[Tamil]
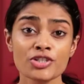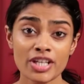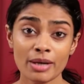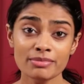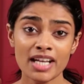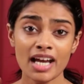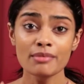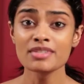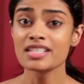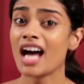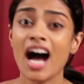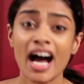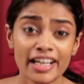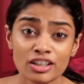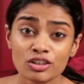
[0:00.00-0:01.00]
நேரங்கள்ல நான்
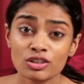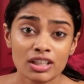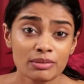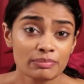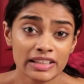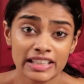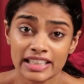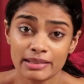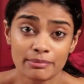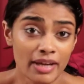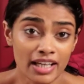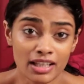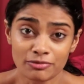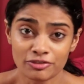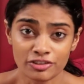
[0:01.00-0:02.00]
மேக்கப்பே போடாம வெளியில
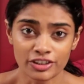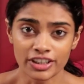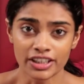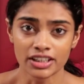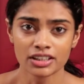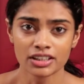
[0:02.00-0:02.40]
போவேன்